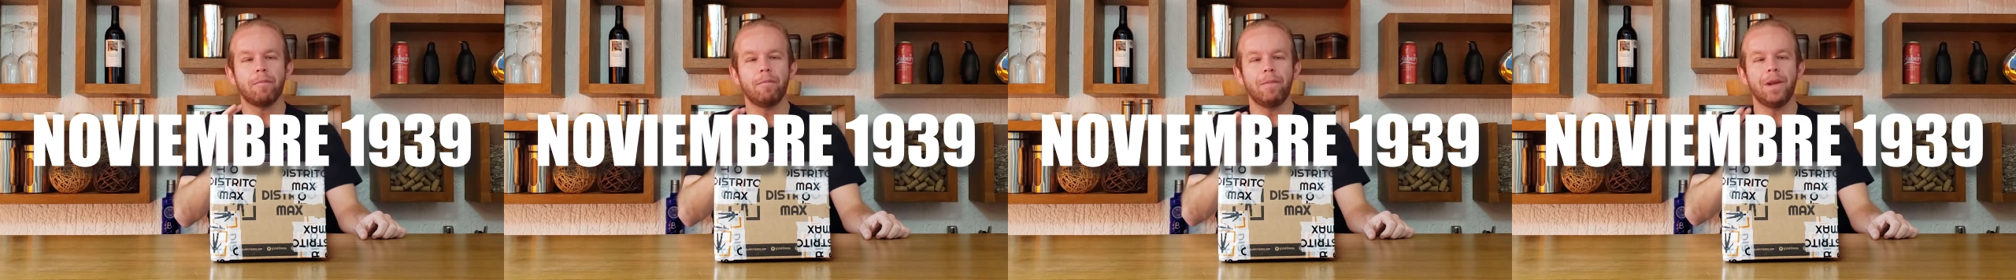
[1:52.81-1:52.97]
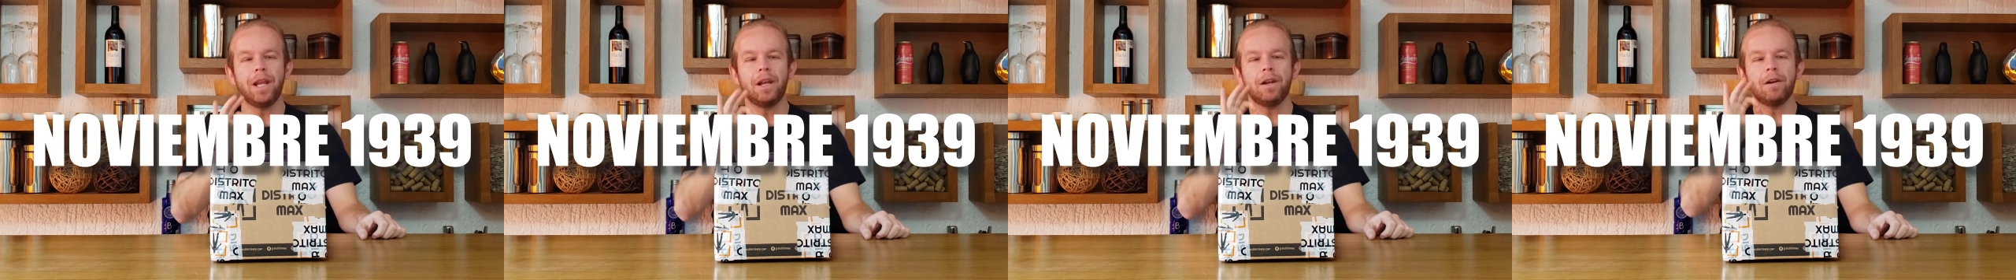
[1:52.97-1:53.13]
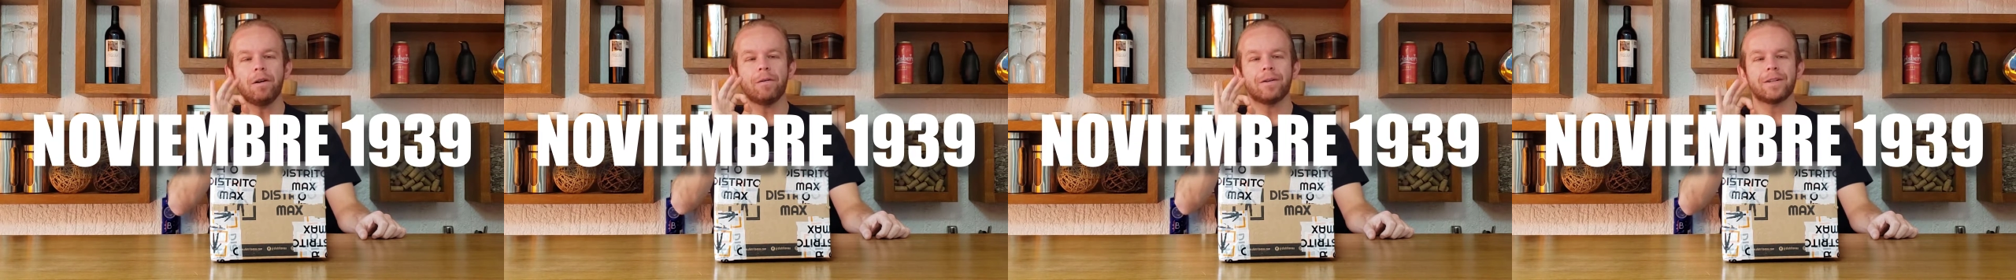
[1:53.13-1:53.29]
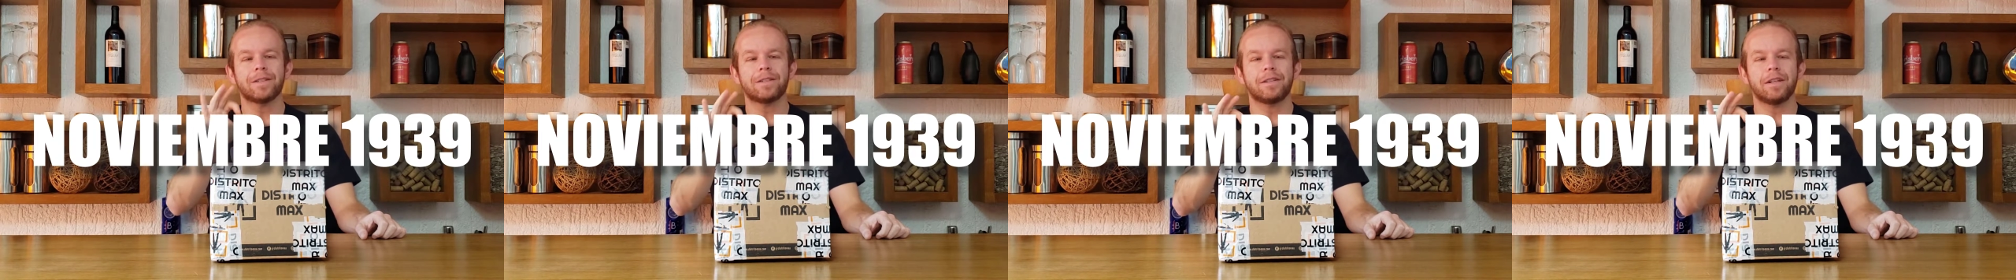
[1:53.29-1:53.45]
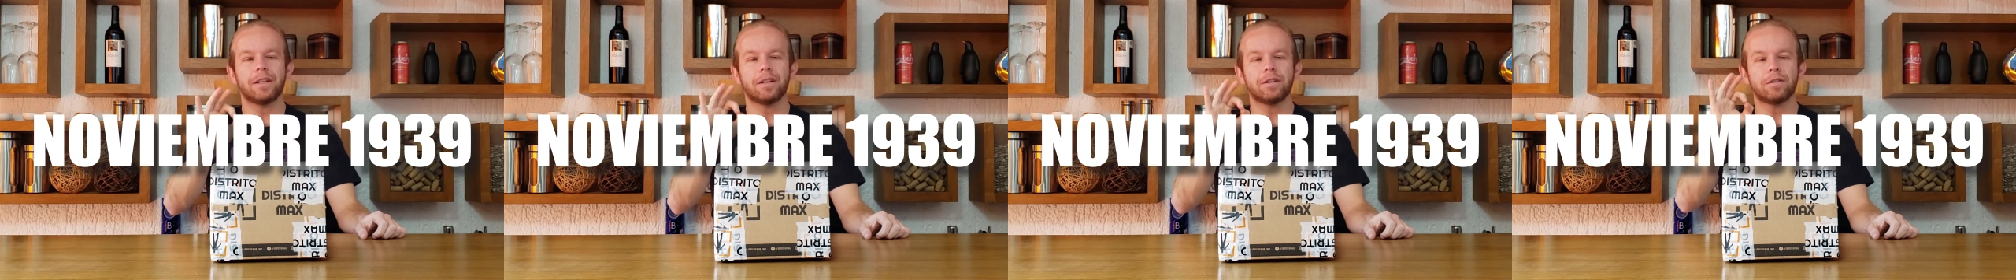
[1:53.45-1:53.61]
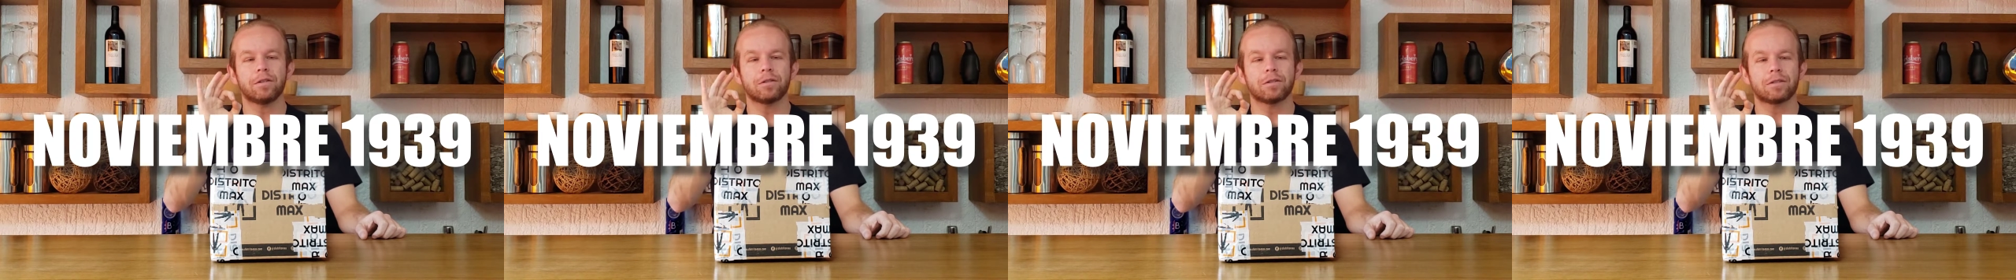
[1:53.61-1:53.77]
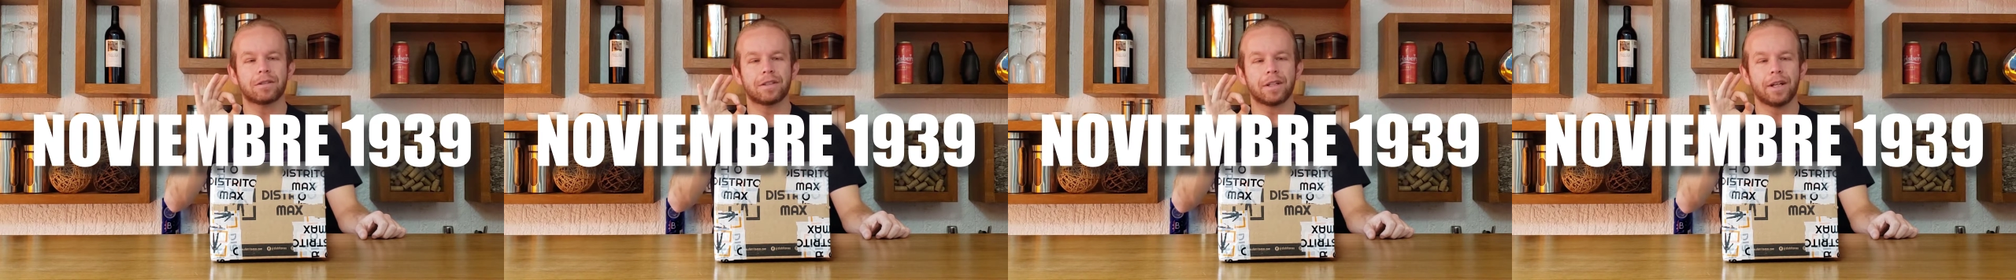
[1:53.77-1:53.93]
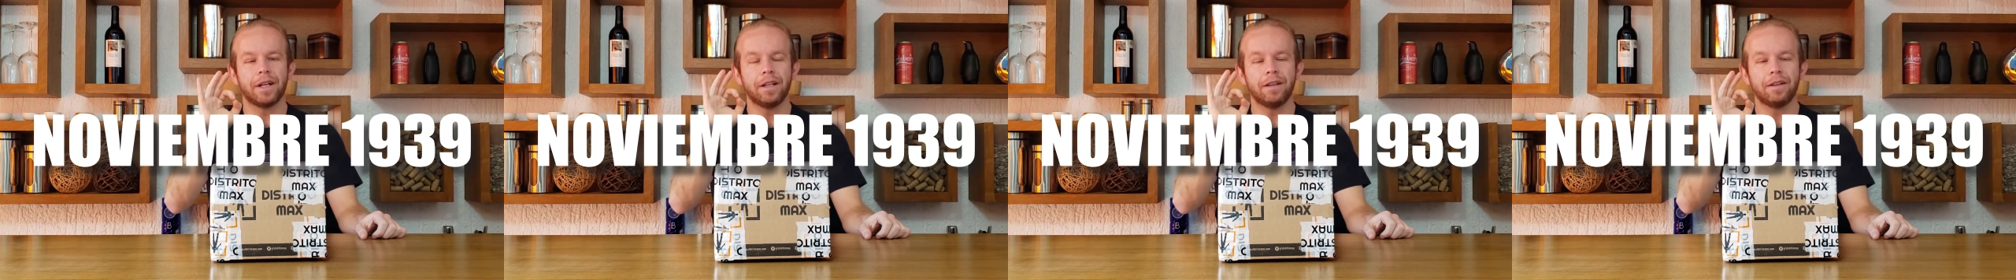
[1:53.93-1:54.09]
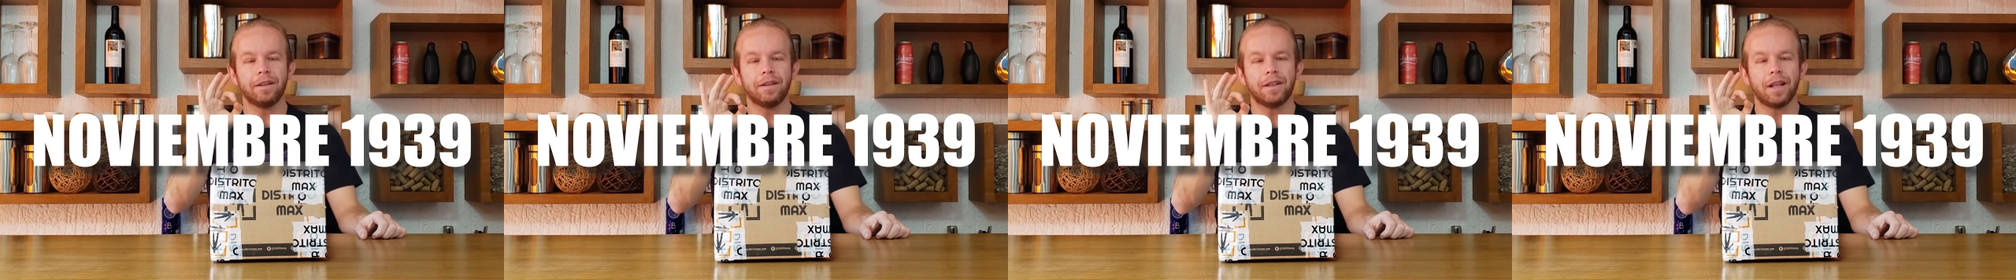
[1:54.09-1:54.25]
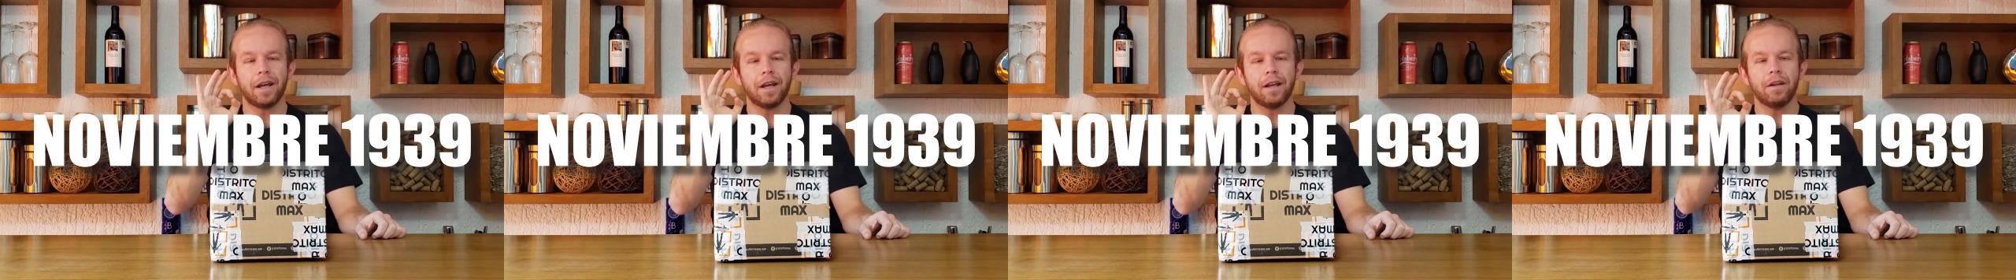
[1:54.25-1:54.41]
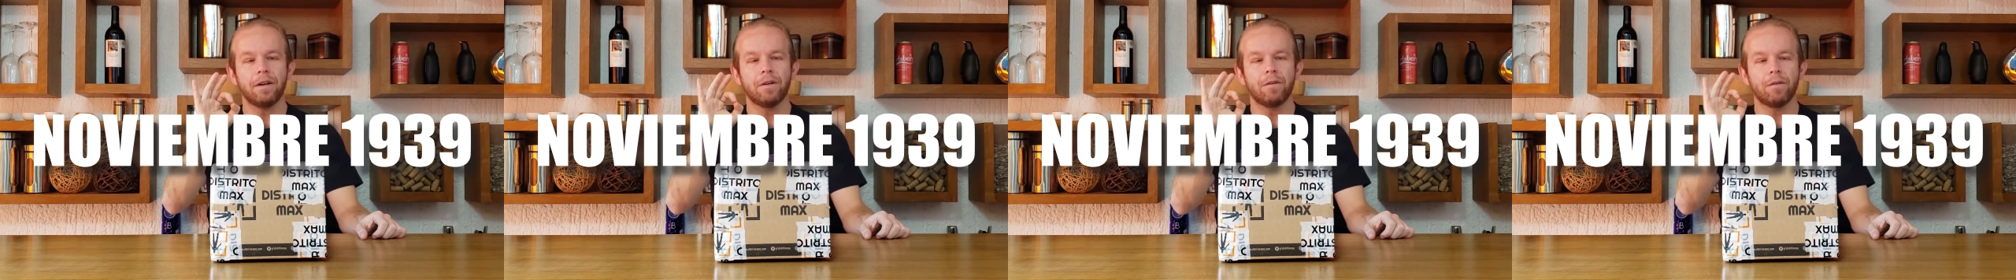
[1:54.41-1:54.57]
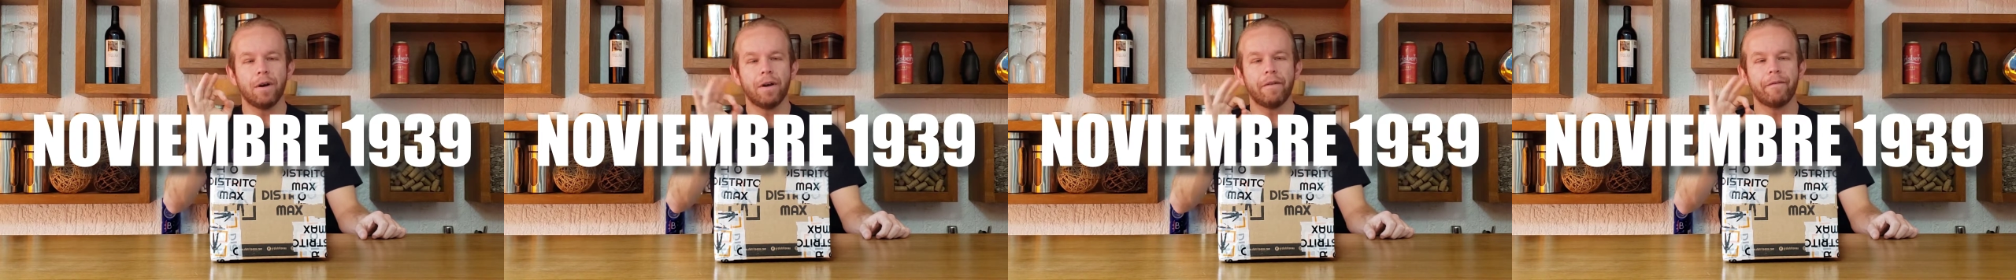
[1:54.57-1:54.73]

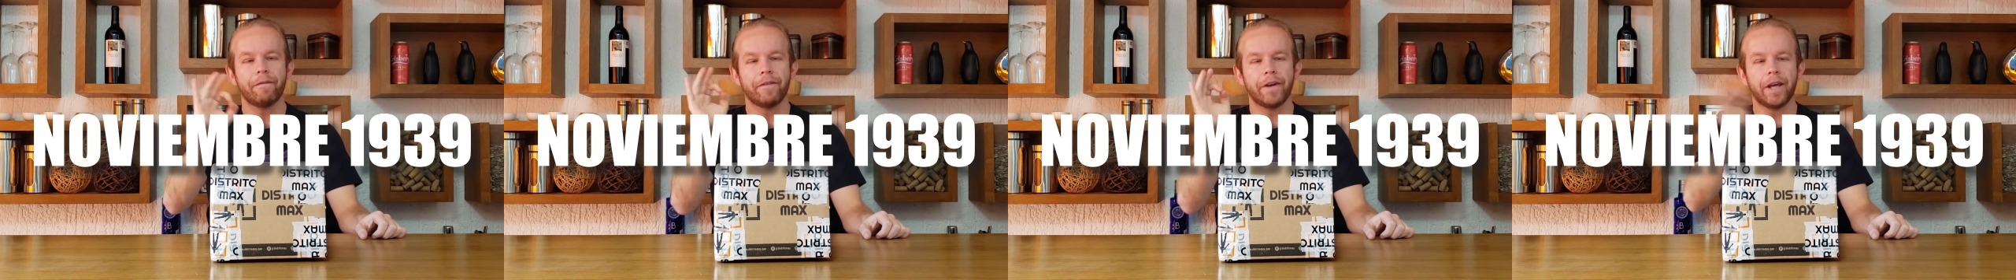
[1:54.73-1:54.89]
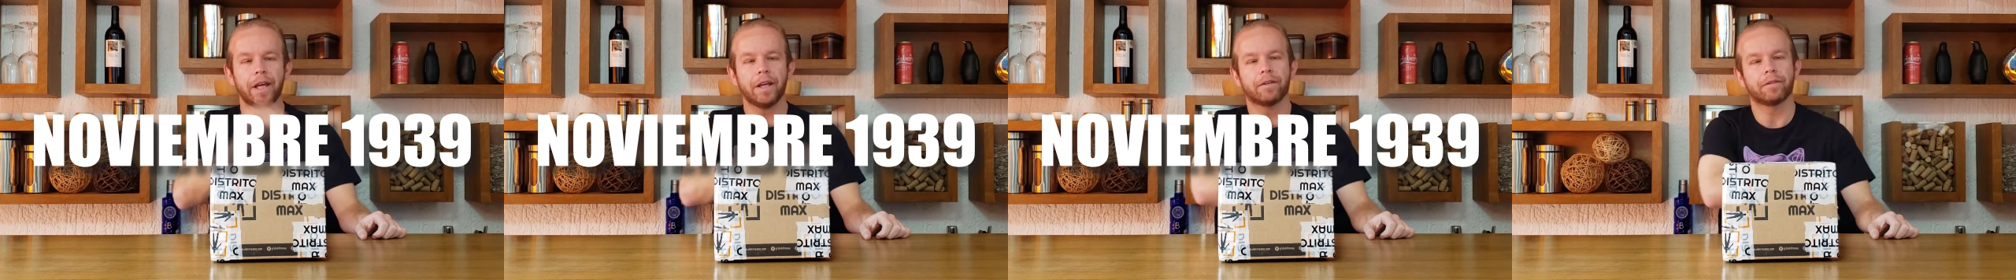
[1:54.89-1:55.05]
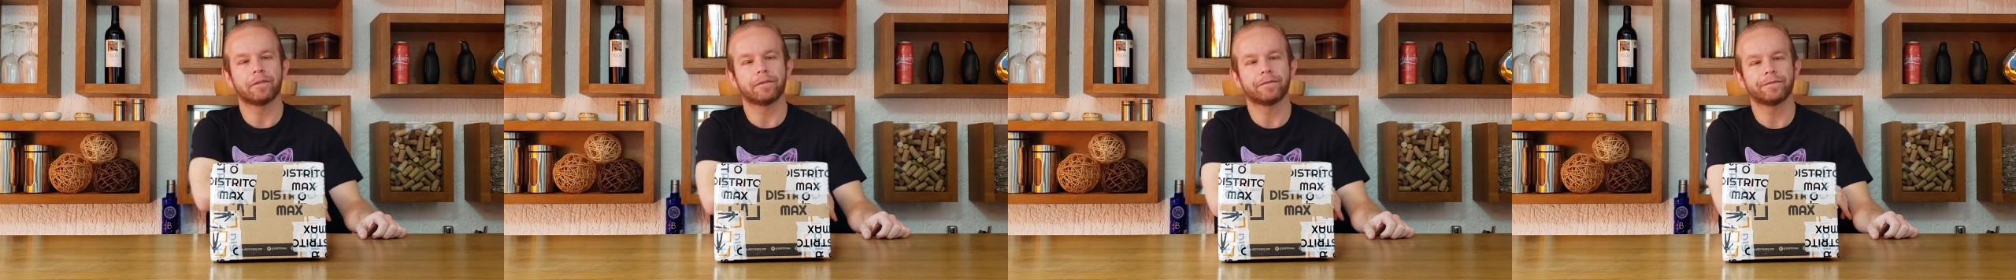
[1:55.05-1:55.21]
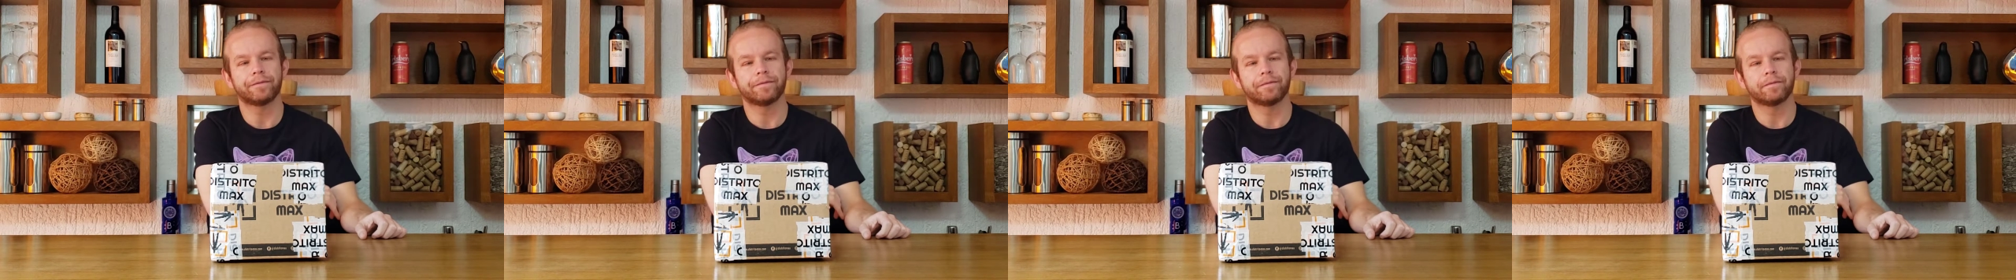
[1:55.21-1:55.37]
1939.